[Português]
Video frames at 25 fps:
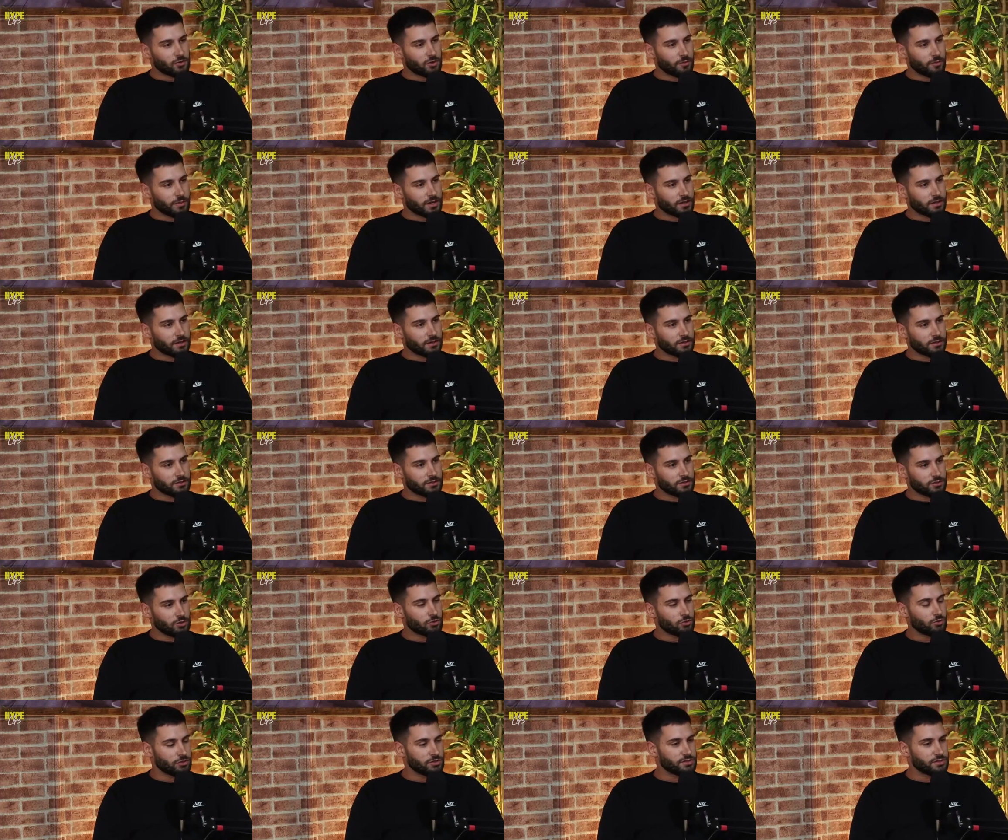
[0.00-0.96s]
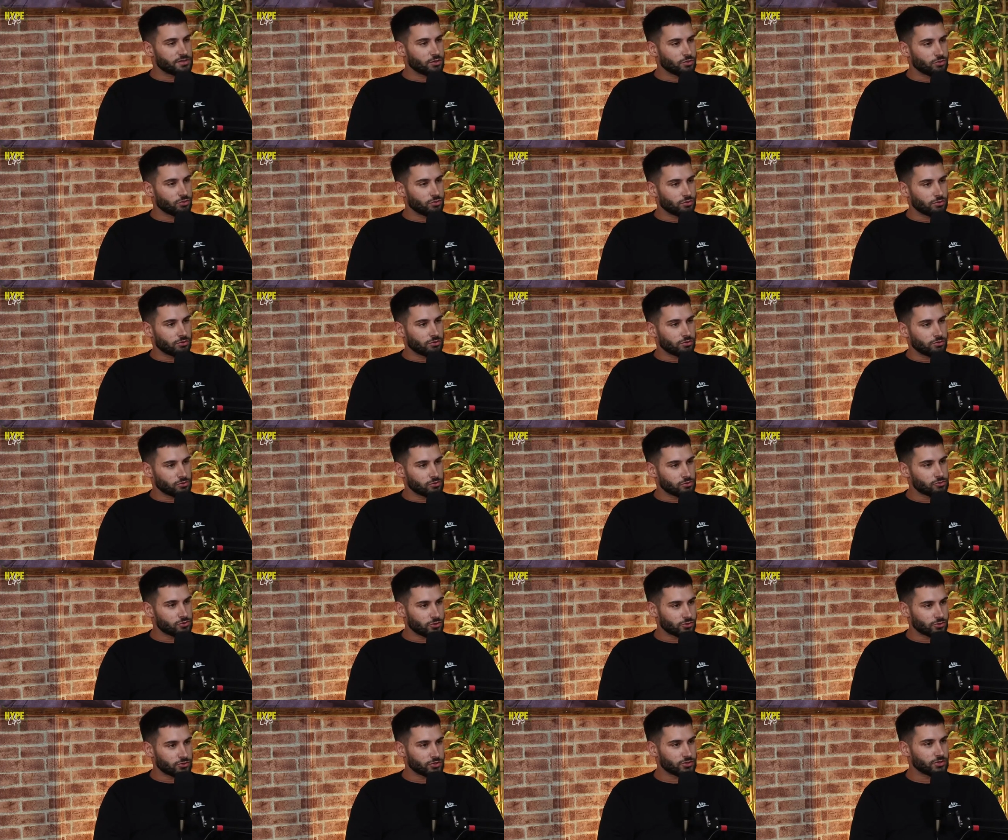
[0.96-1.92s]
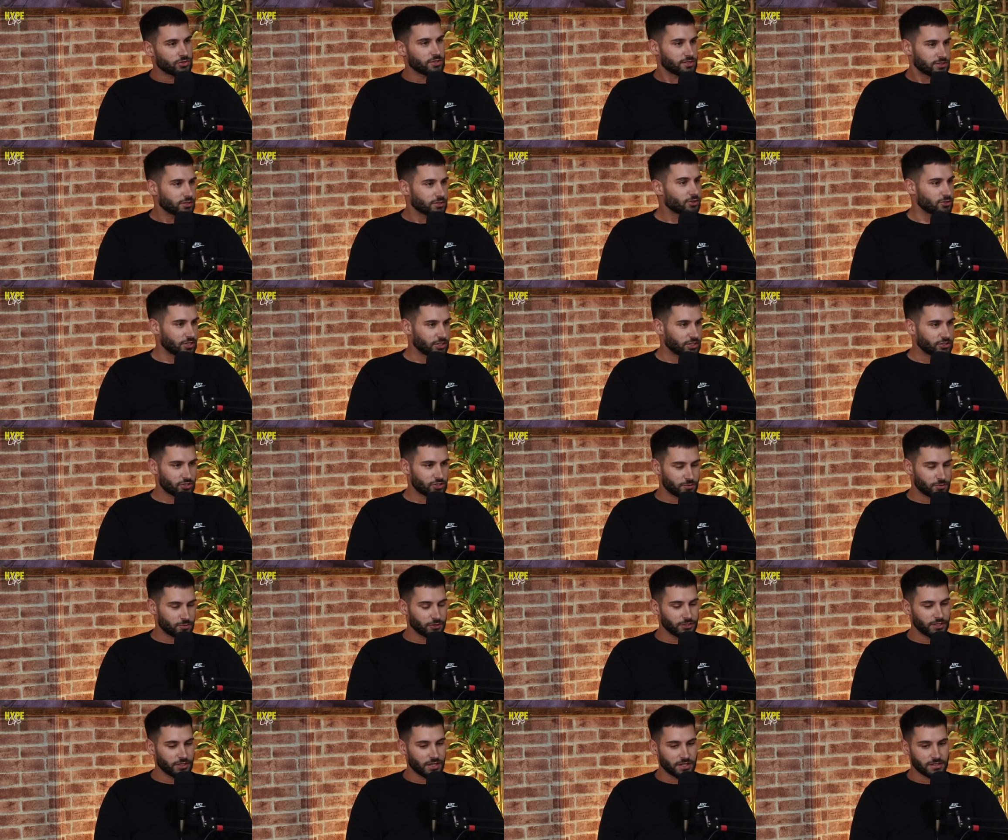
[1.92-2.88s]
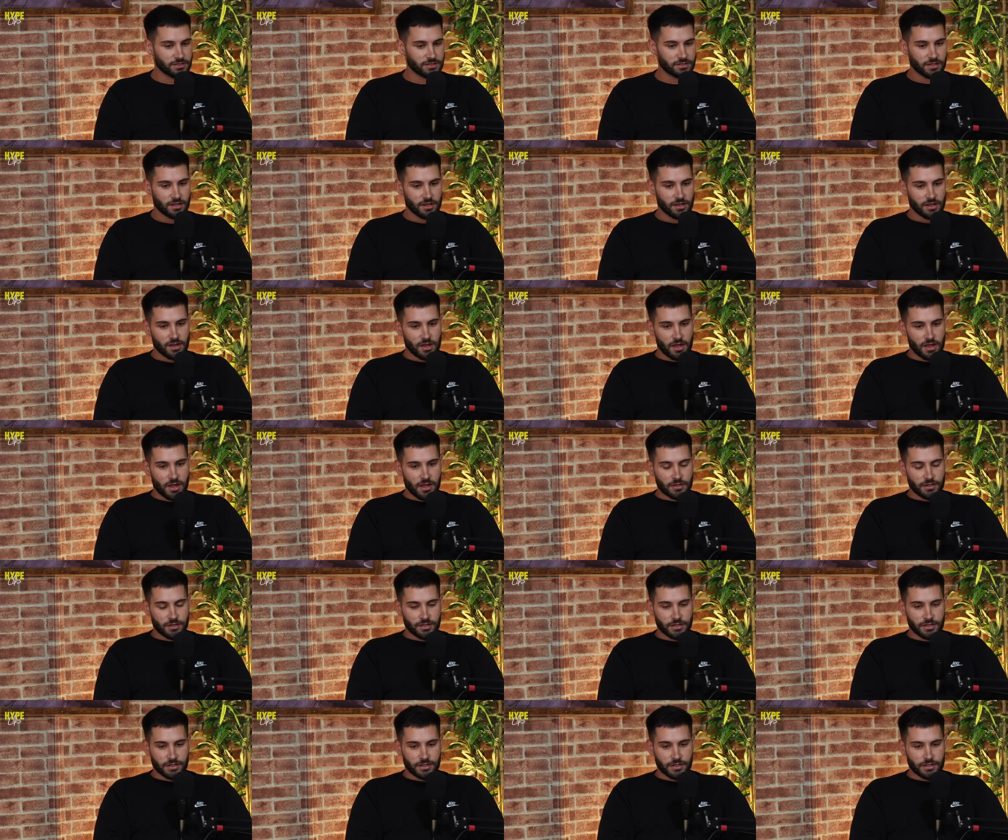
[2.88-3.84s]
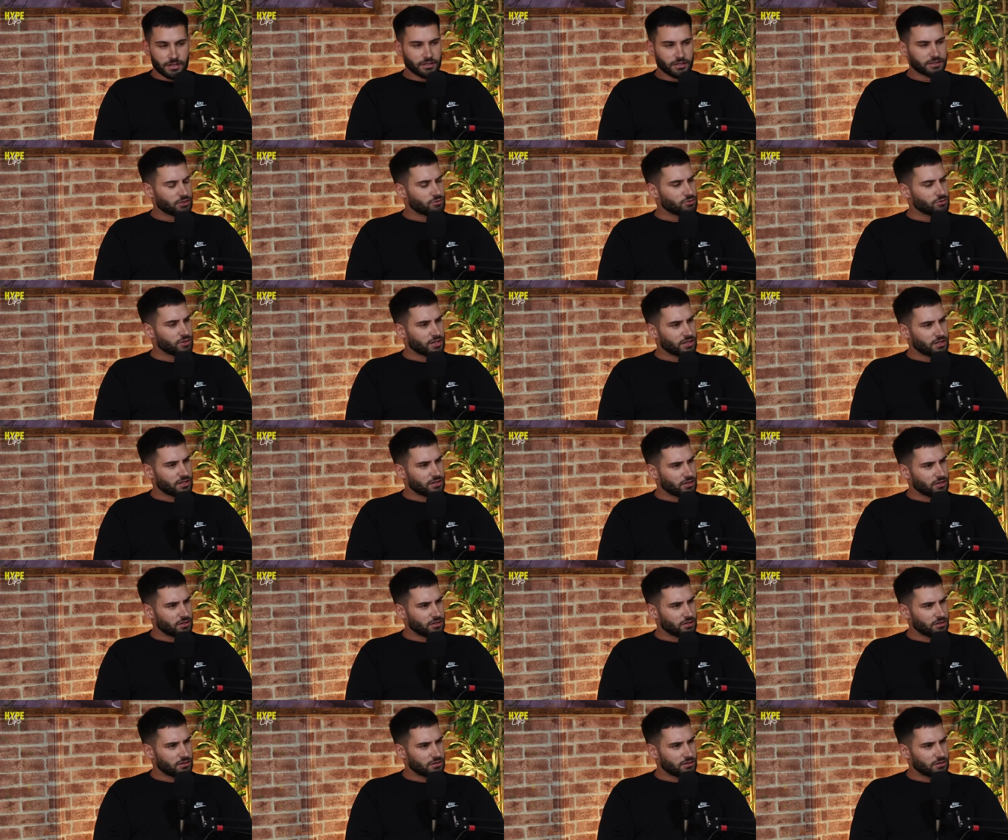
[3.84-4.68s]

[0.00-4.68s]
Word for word: como é que se eu conhecia o, o João Souza, o João, que eu já te respondi a isso. Uh, ele está com que idade agora?